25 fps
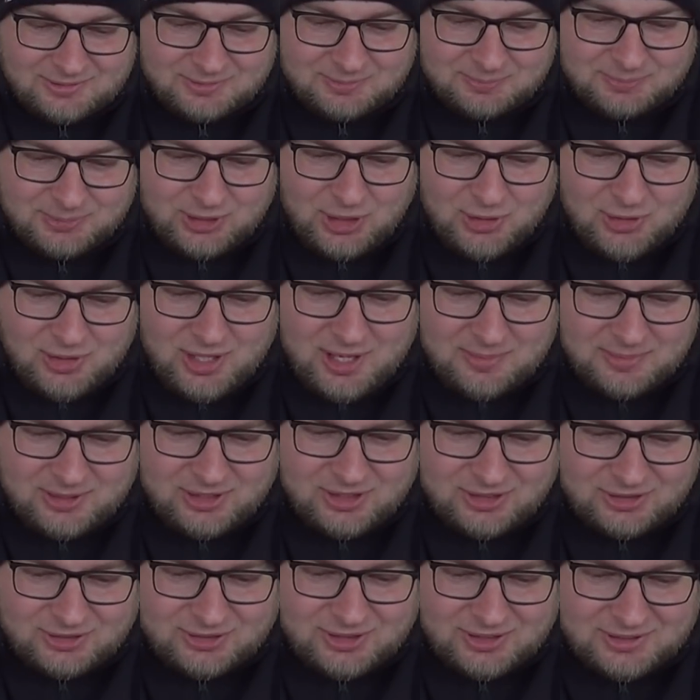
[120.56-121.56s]
Przekonamy
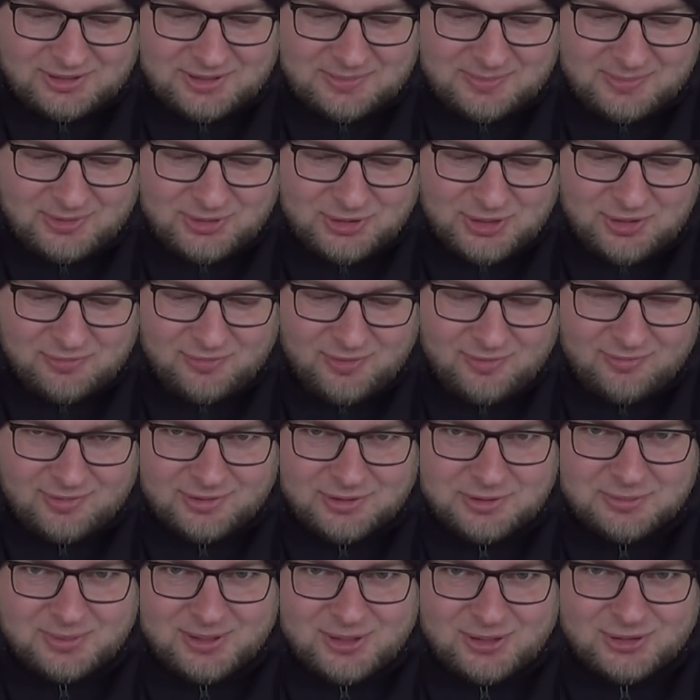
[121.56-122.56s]
się z czasem,
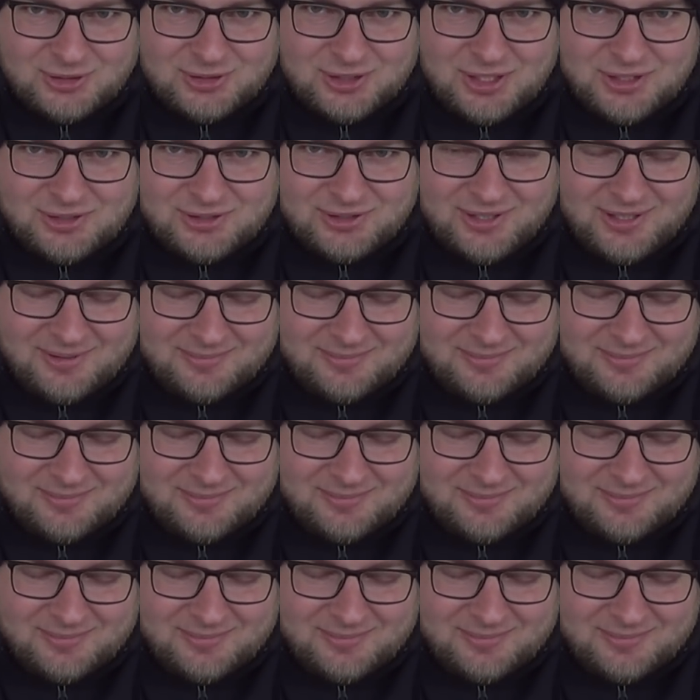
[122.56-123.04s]
szefowo, czy będziesz grzeczna.